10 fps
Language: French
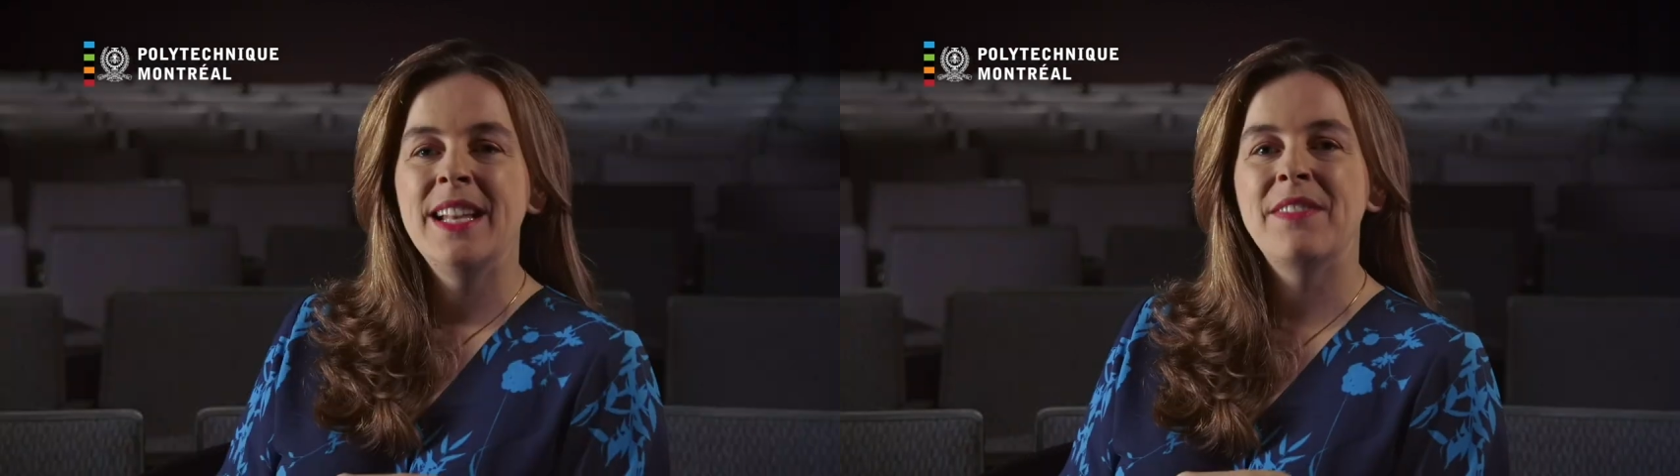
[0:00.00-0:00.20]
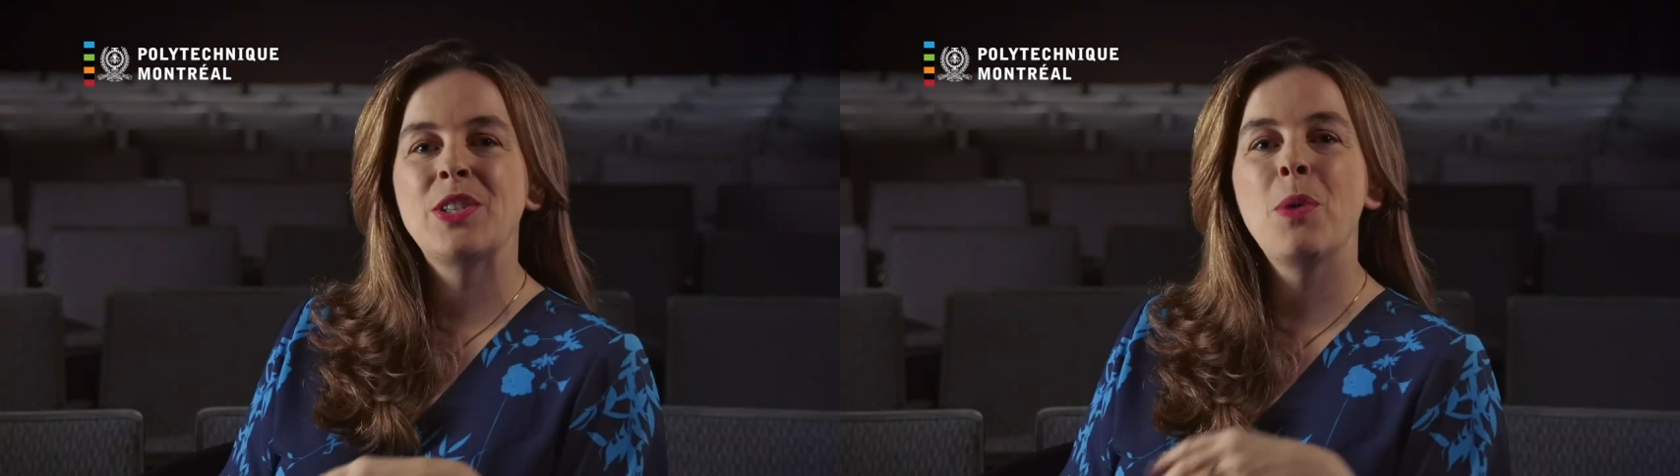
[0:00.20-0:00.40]

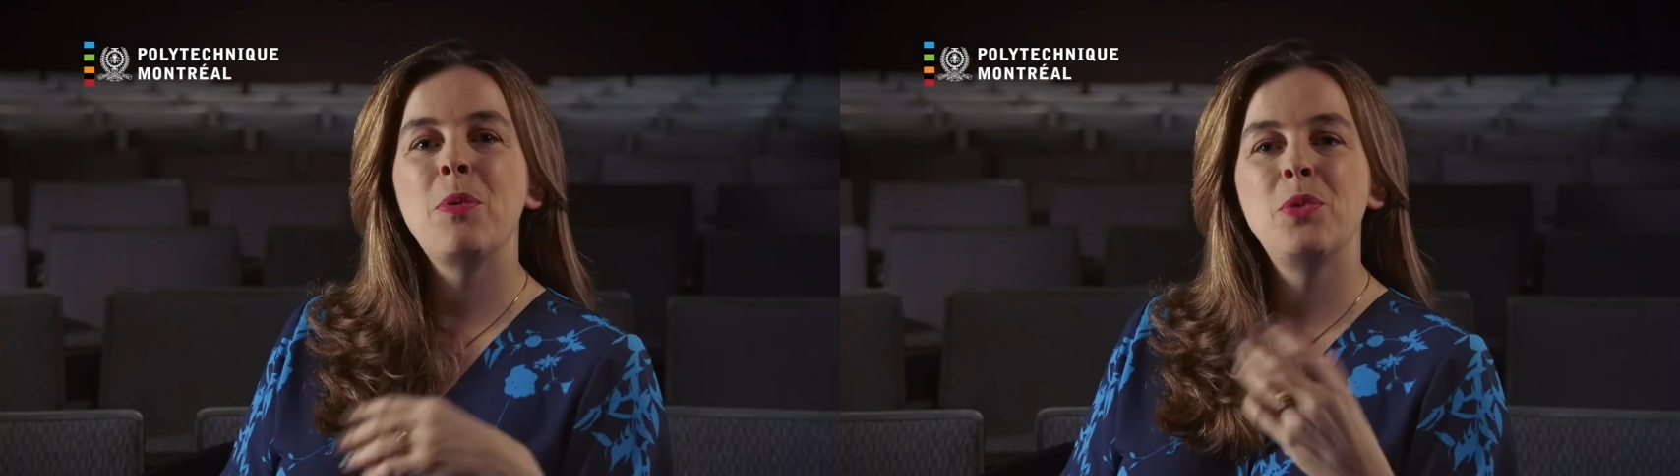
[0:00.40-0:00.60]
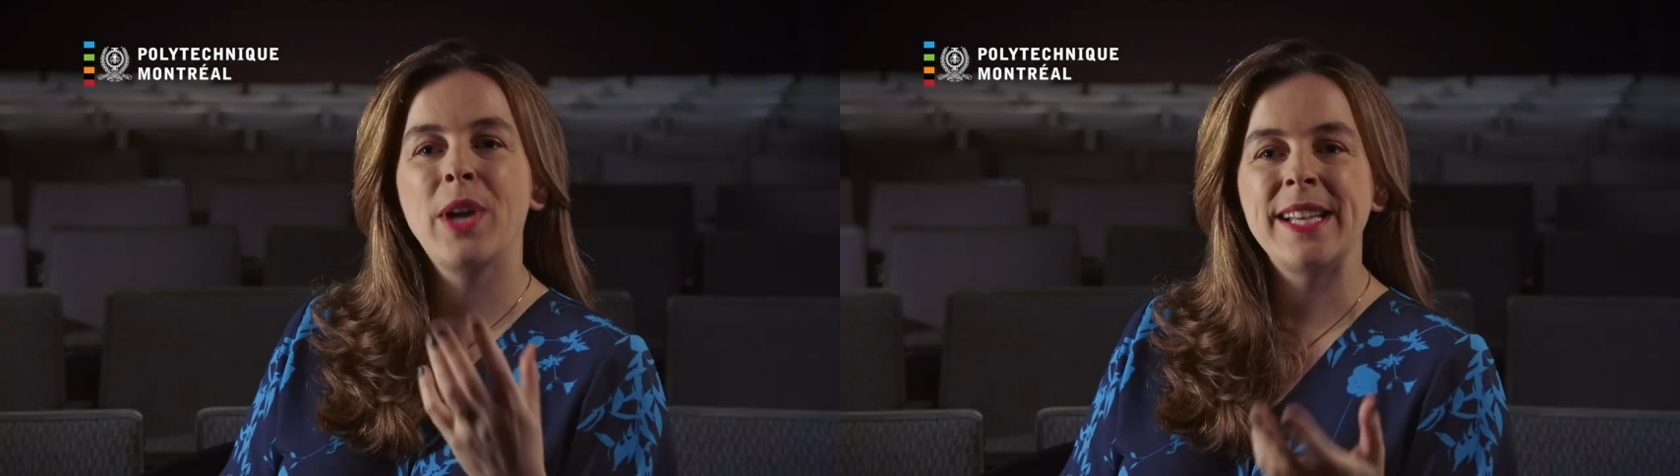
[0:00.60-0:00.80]
La façon un
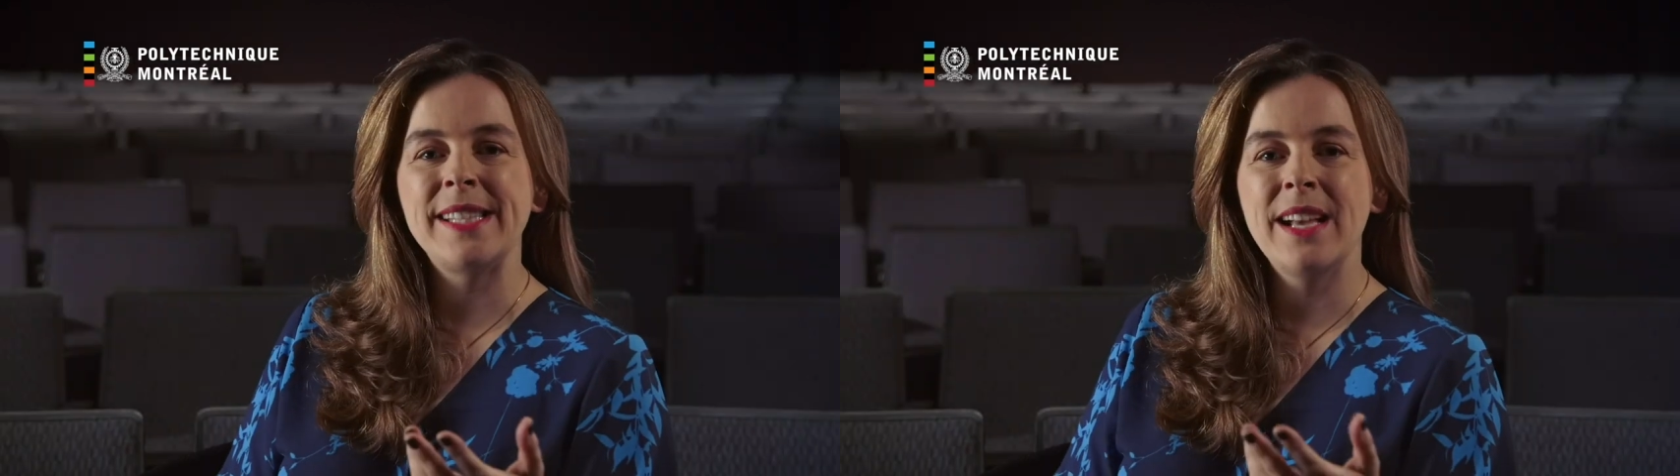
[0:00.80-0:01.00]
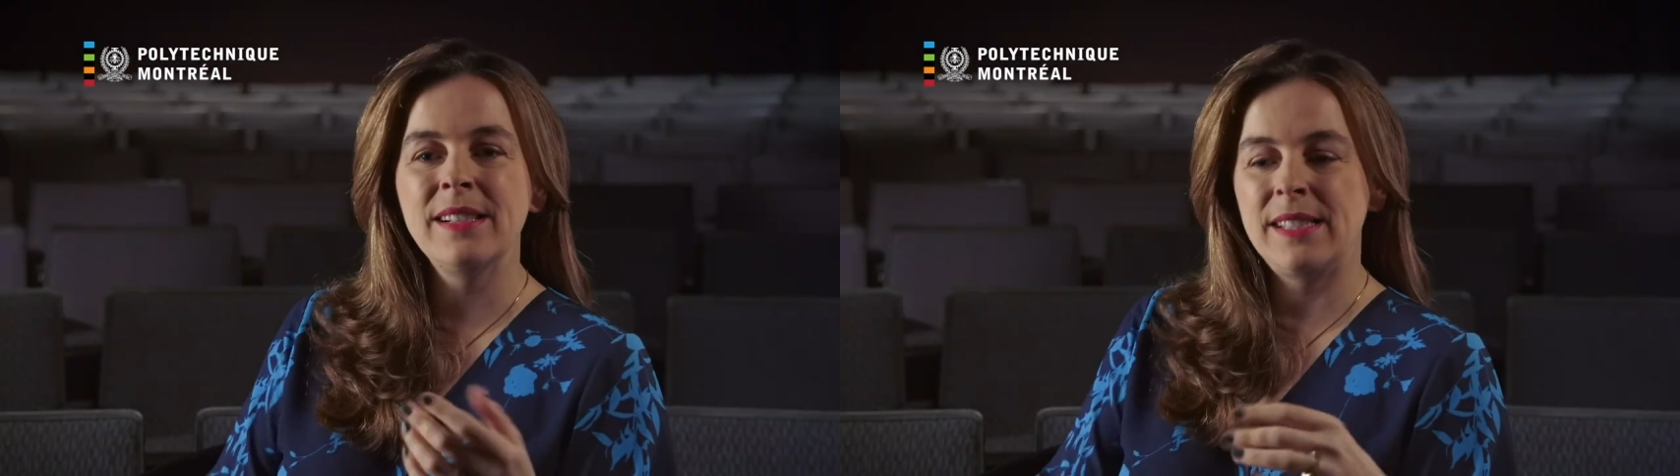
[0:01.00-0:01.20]
peu plus
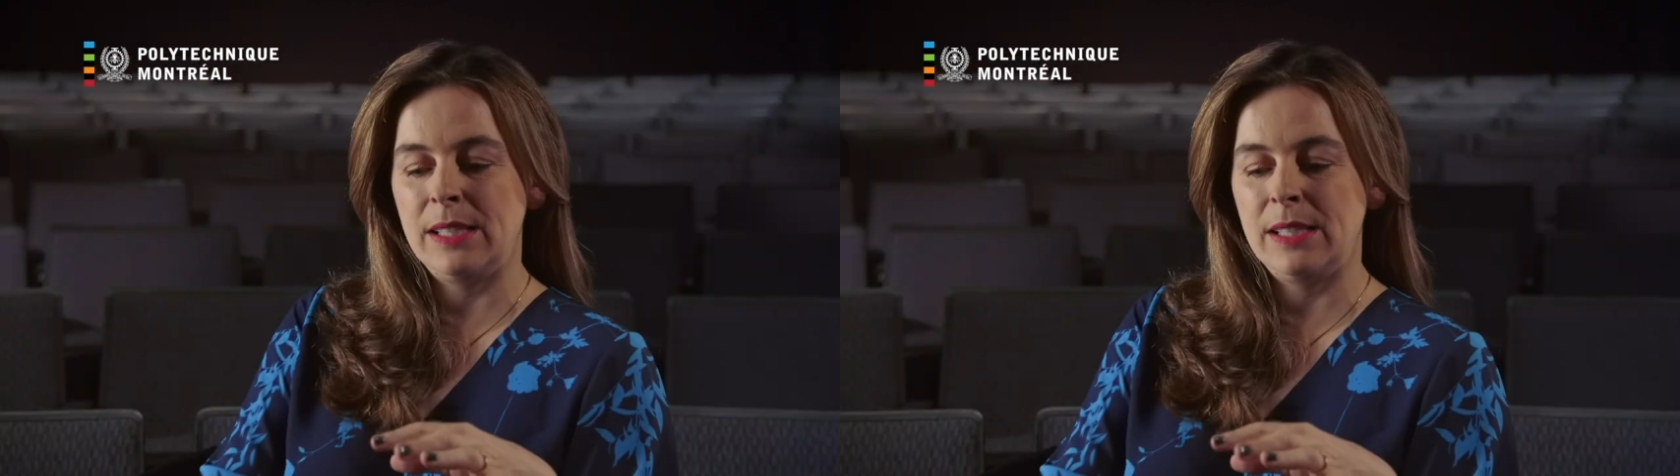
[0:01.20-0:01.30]
récente,